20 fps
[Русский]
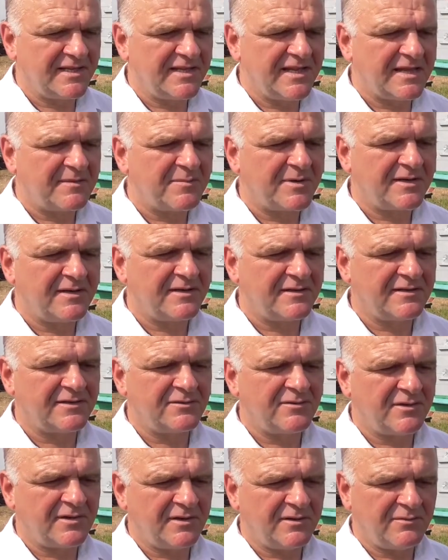на ярмарках,
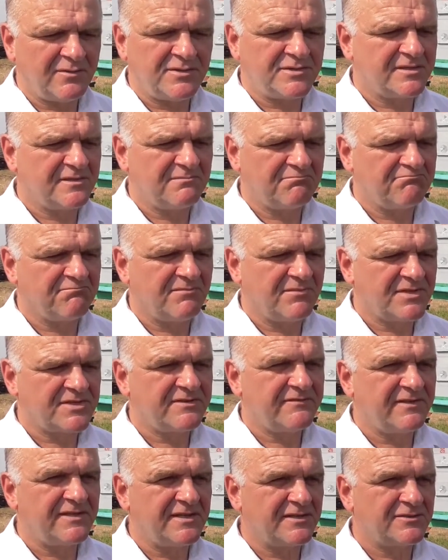которые очень
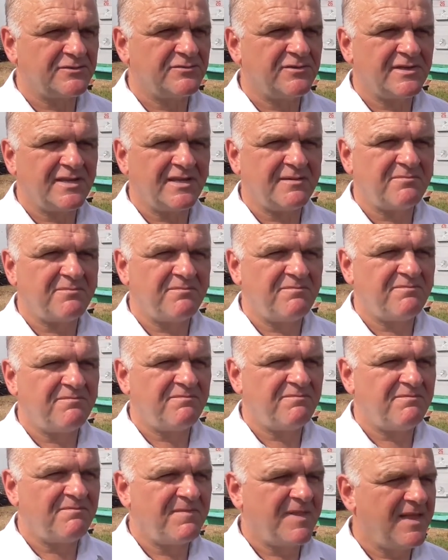живо интересуются,
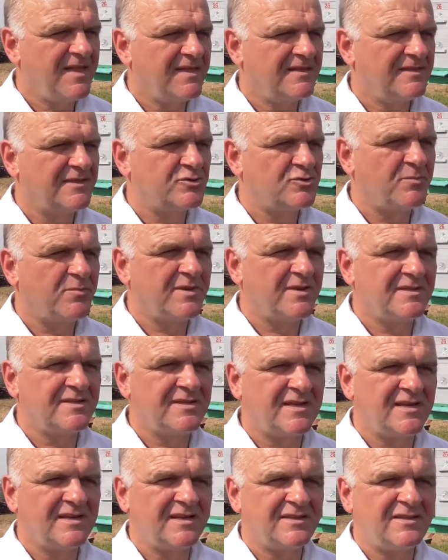доступен
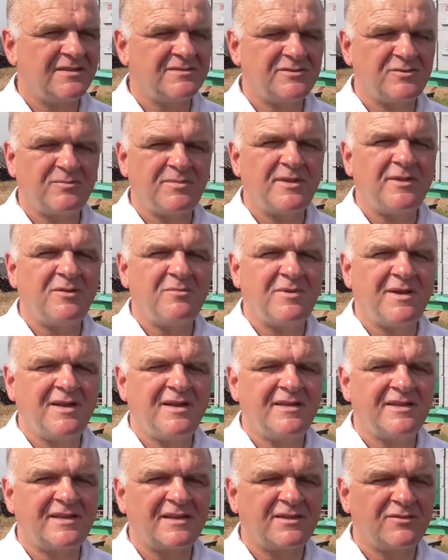интернет, доступна любая
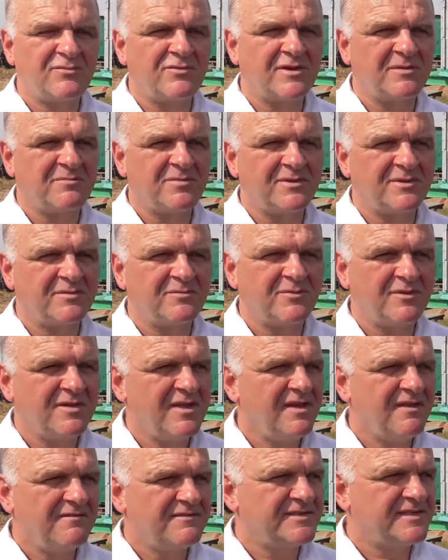литература, поэтому
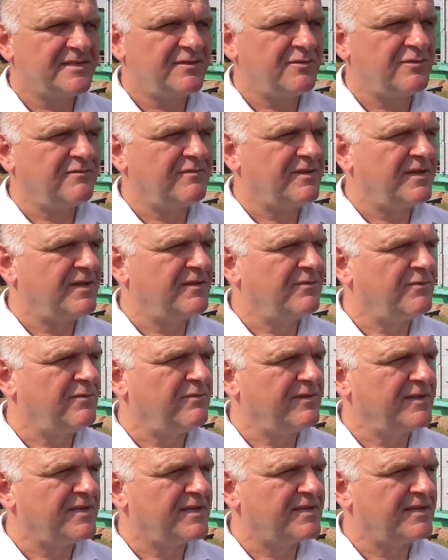все новые,
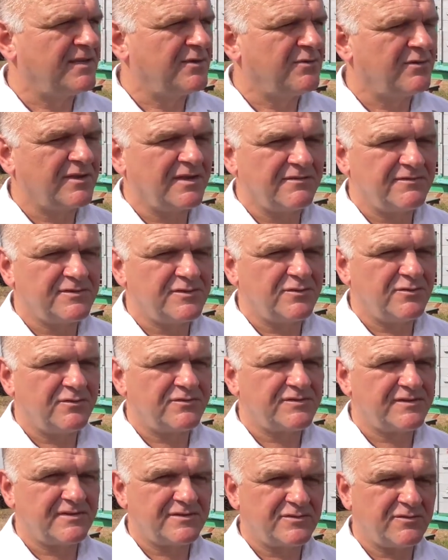новые технологии, все
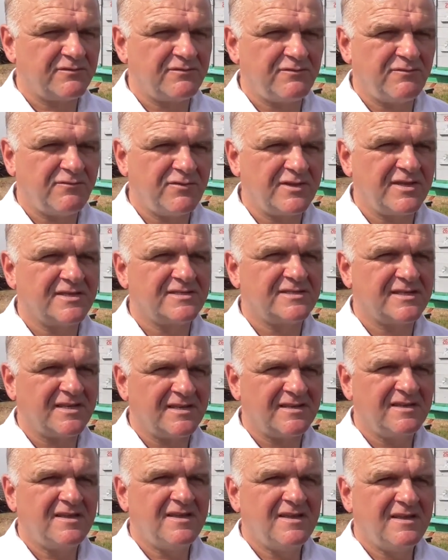новшество, что
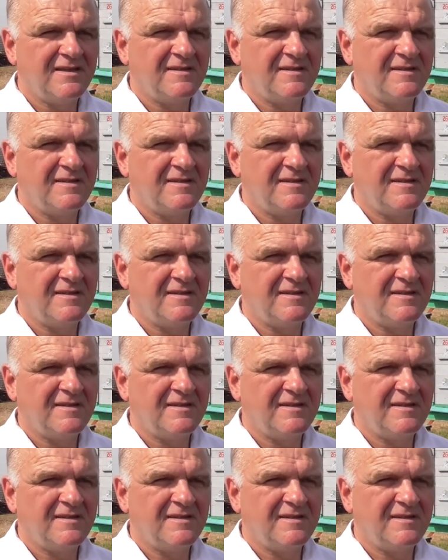вводится,